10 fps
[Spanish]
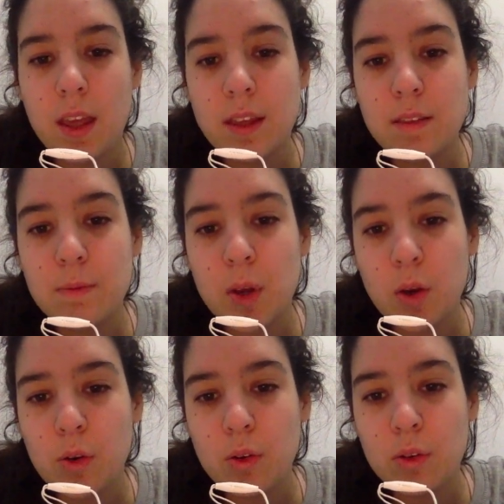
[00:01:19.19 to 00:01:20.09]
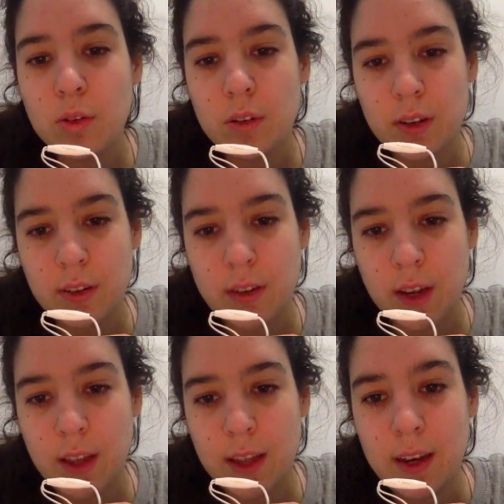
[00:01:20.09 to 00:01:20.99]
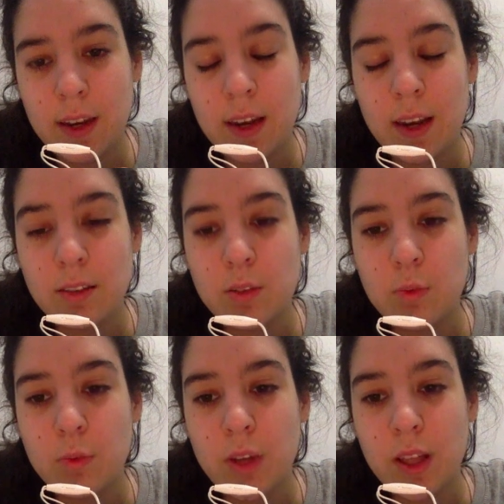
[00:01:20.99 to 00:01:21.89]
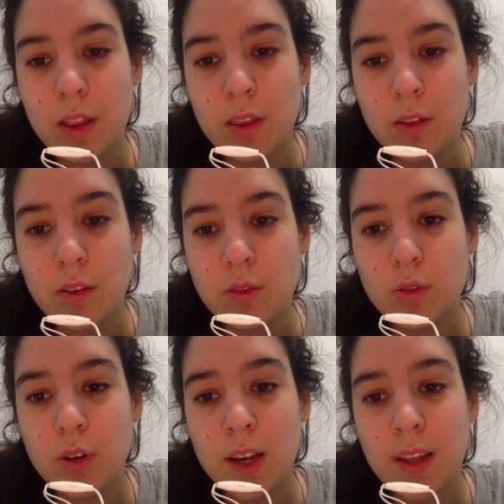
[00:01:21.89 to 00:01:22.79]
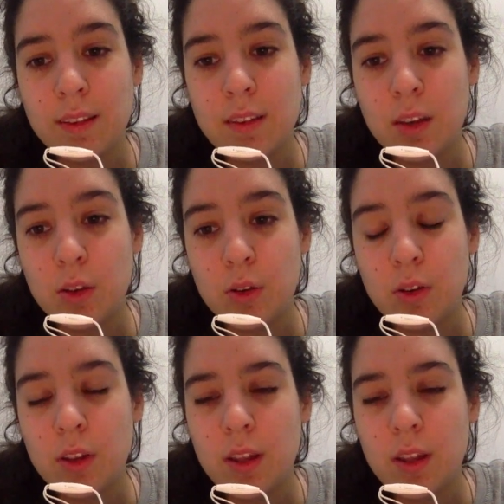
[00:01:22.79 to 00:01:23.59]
Es mejor restringir las comunicaciones con el exterior